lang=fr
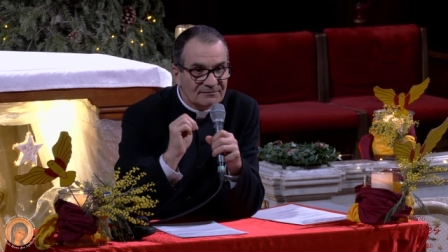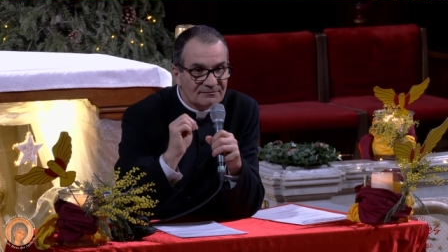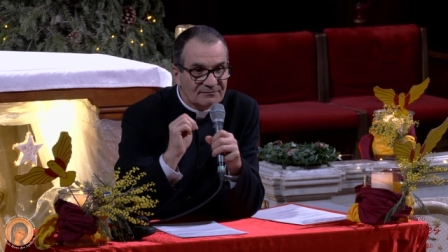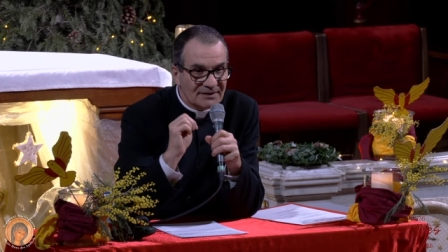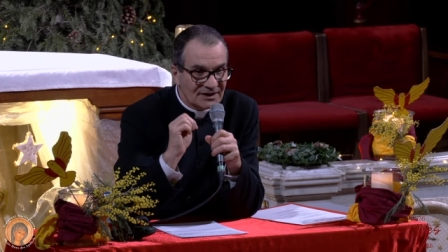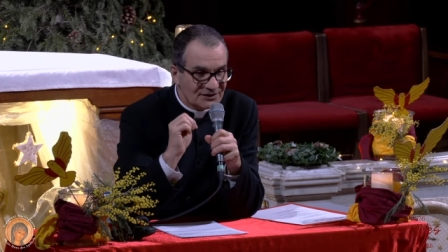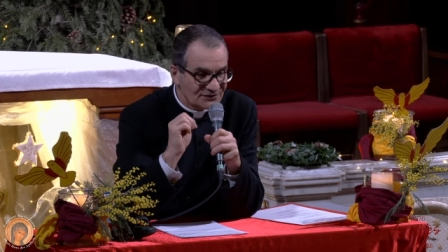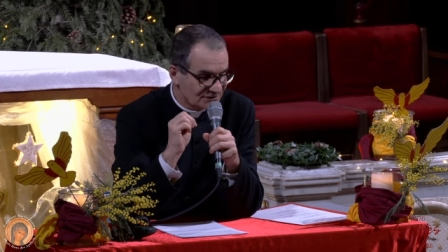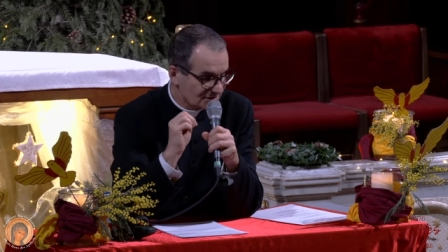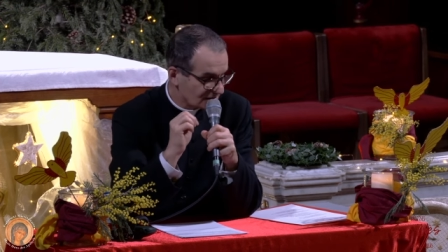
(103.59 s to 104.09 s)

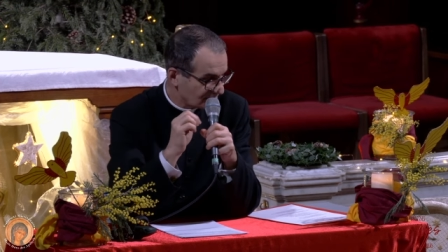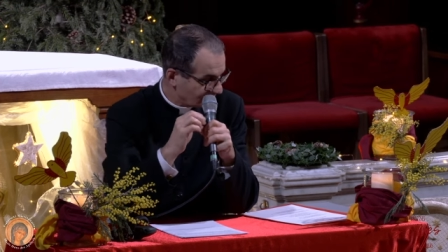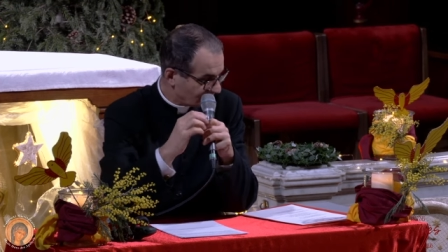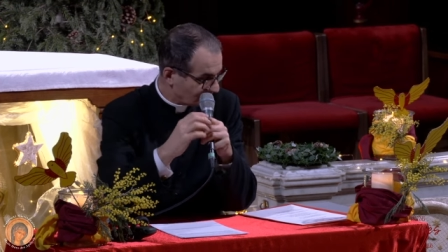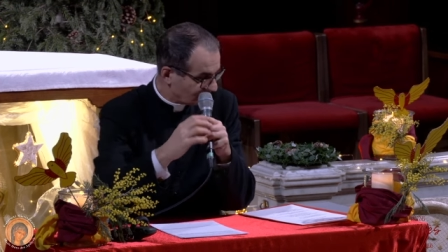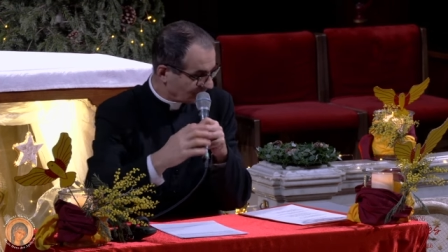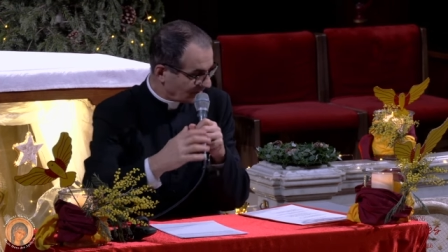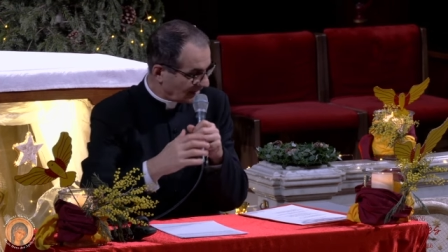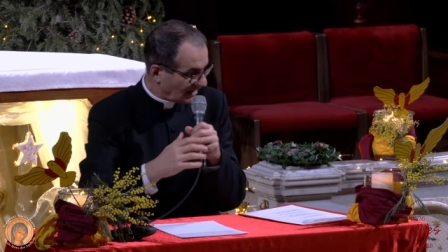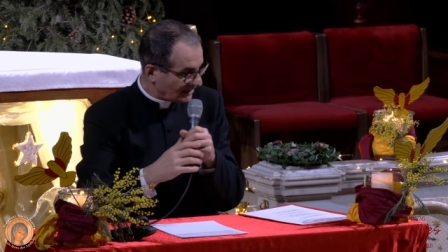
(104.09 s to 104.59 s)
Merci
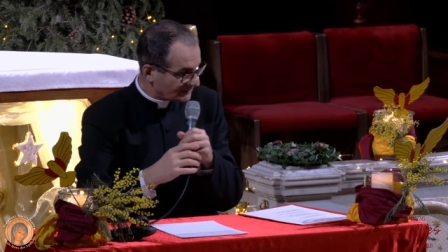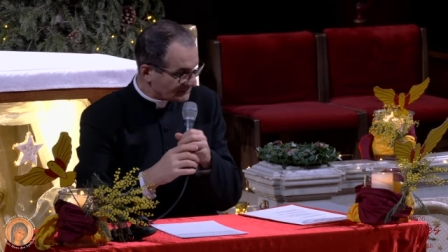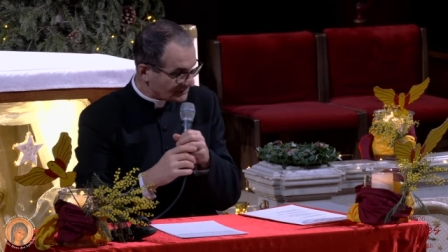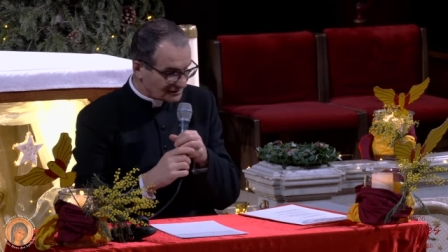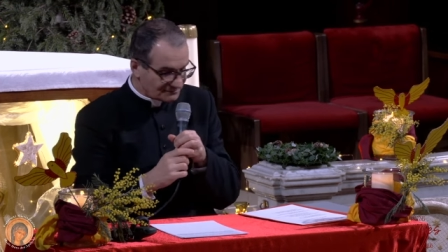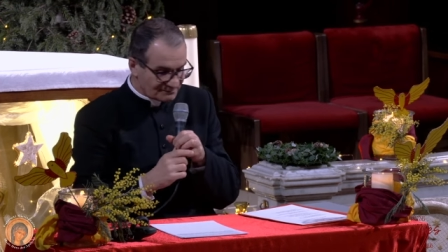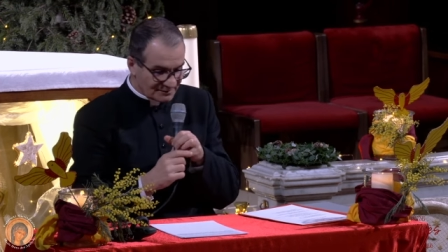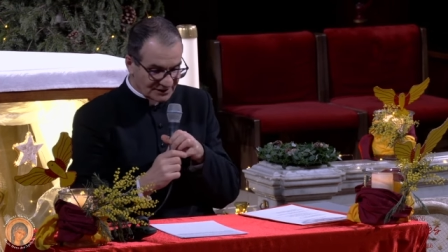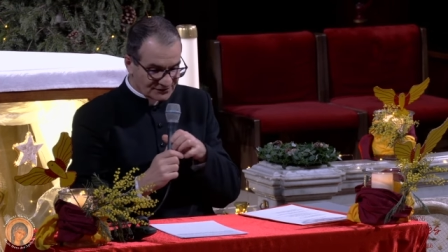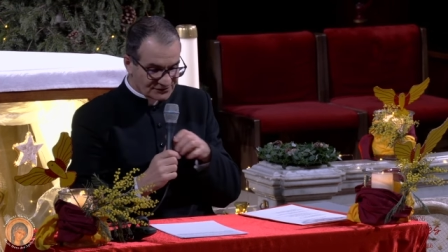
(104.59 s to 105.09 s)
à
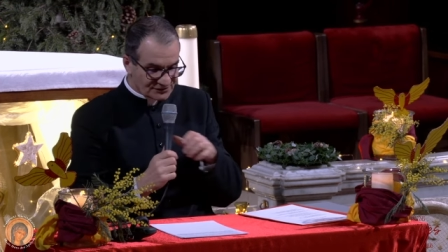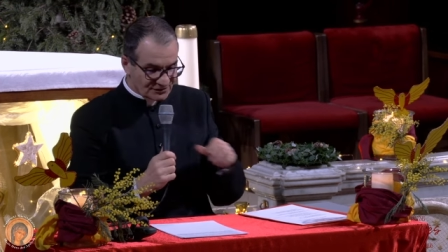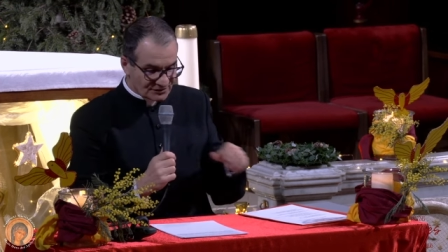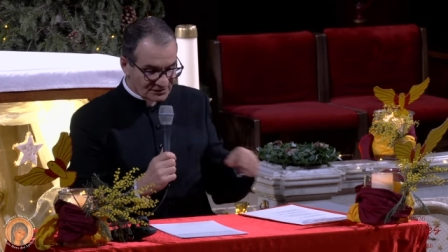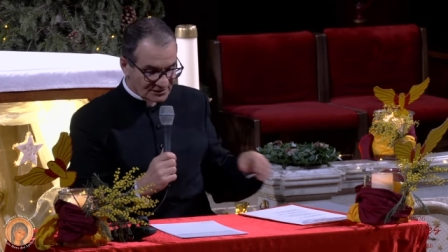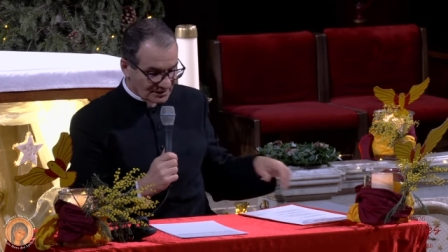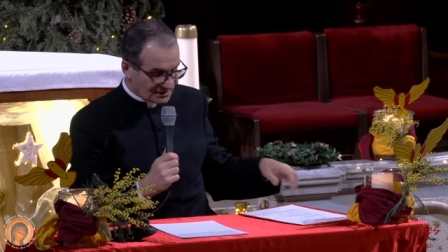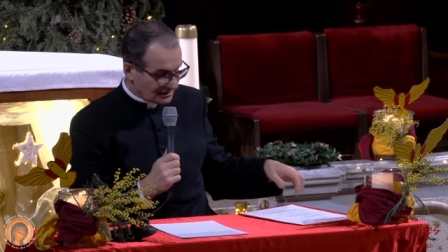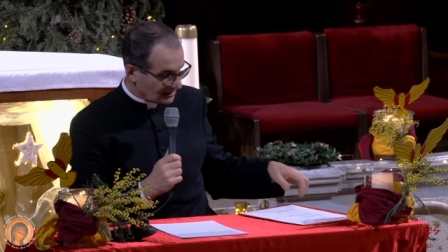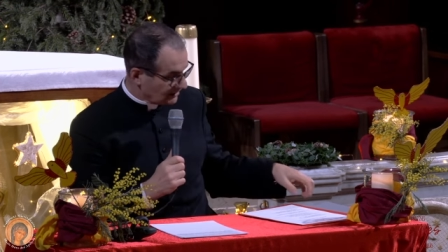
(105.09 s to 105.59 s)
cette
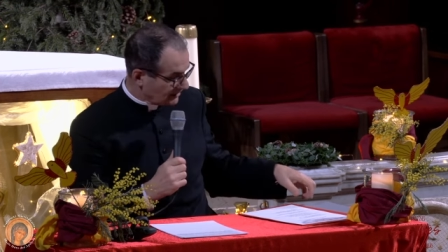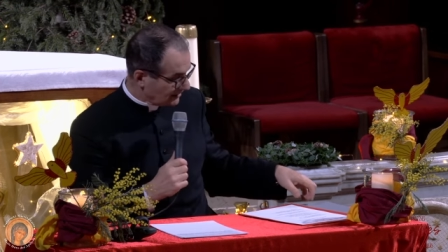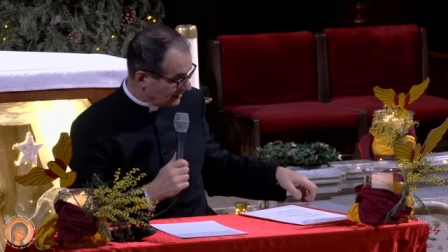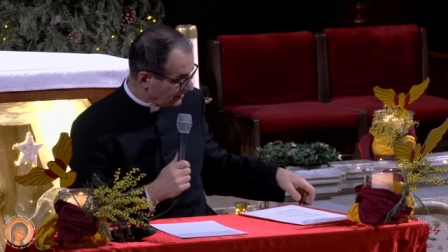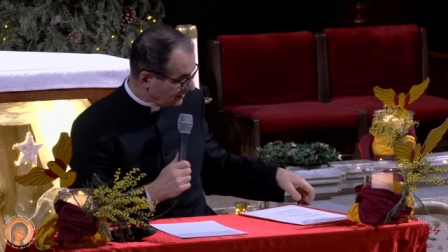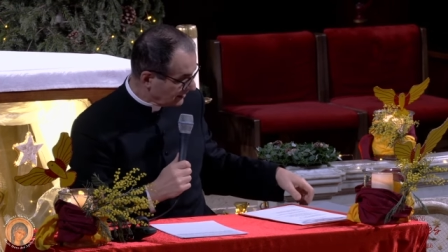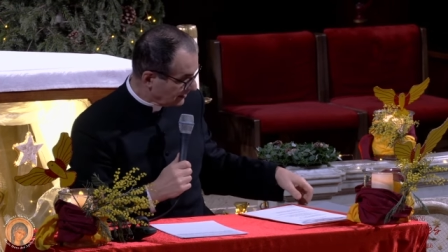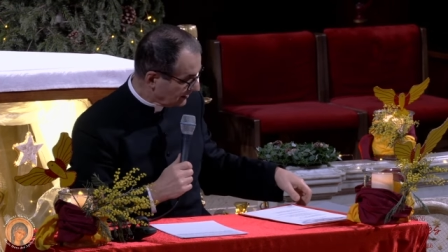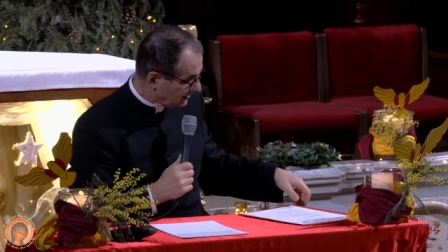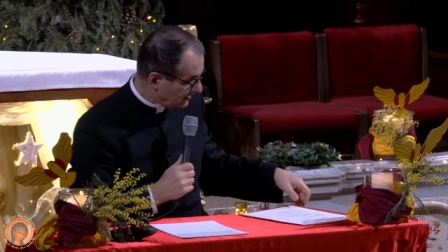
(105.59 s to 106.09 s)
personne
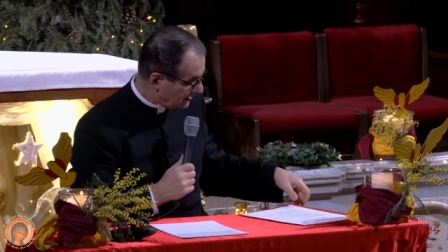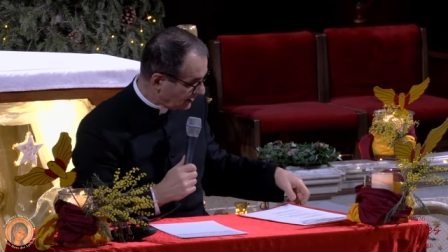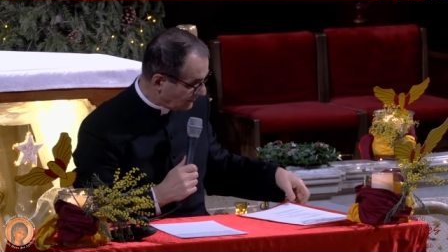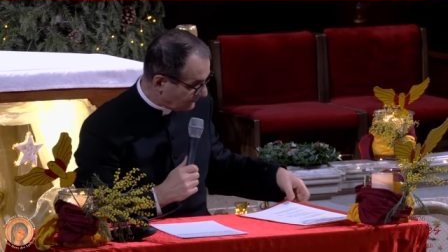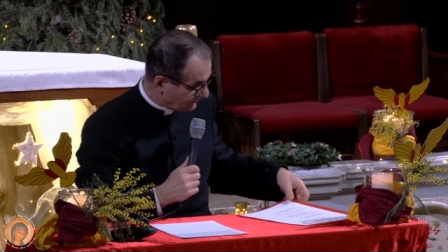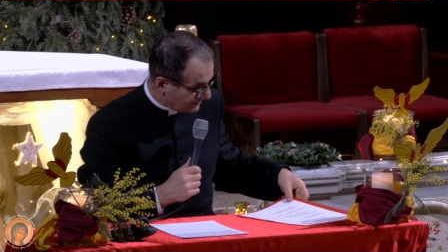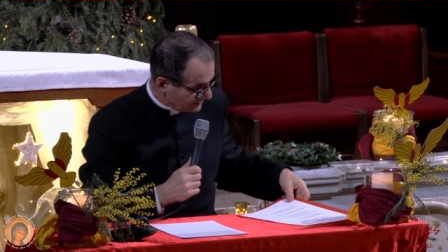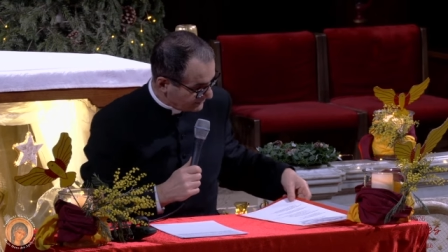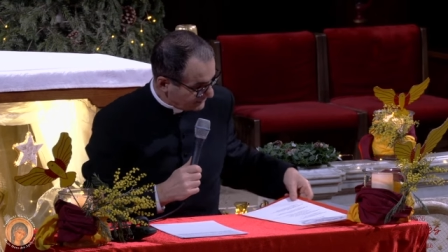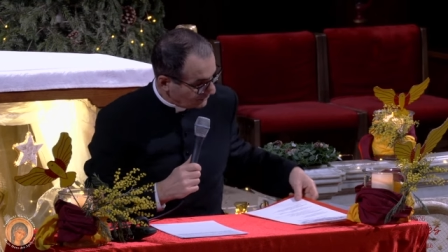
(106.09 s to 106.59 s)
qui a
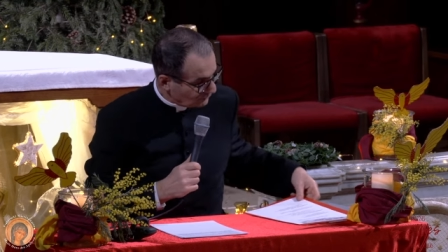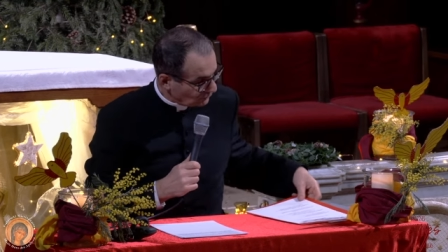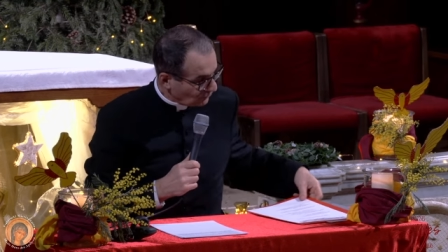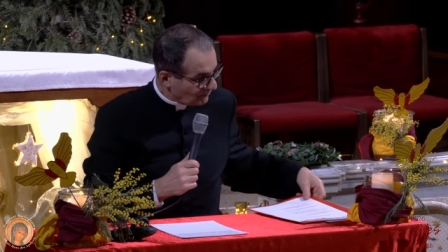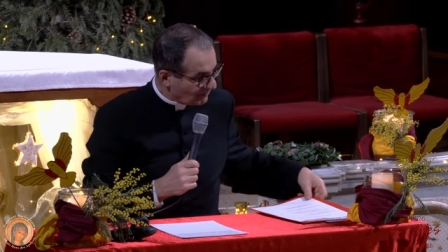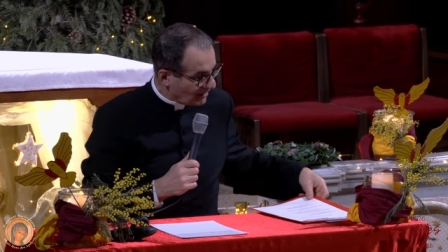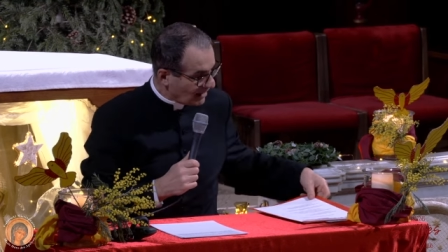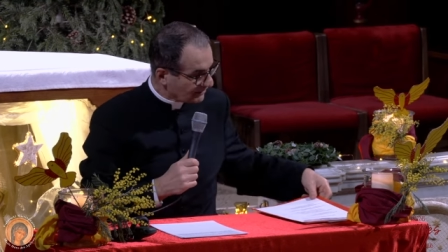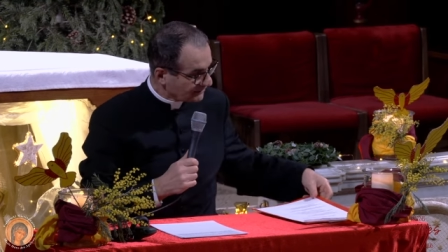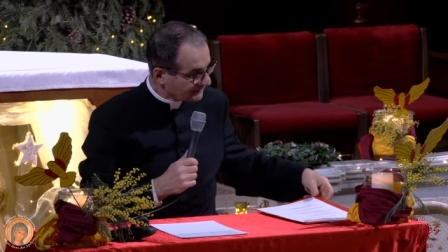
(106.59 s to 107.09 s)
fait cette
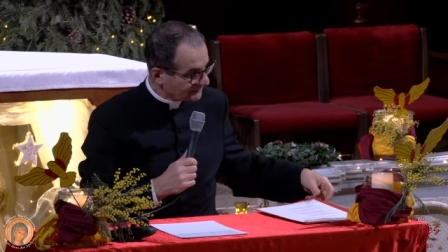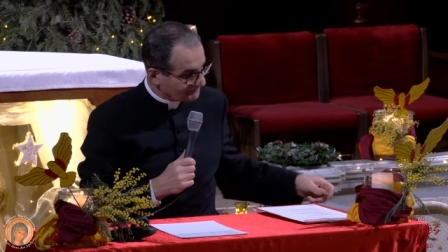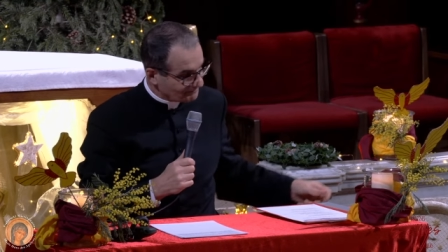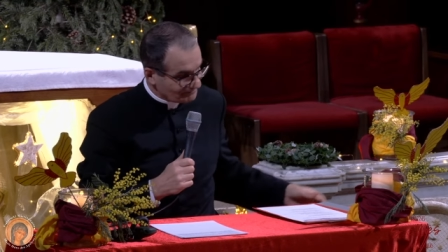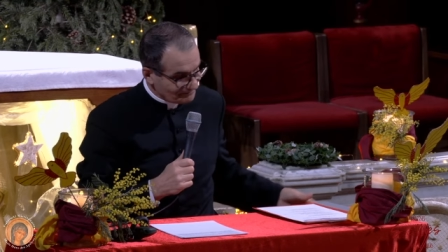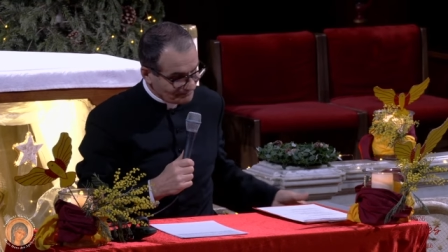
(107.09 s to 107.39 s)
remarque.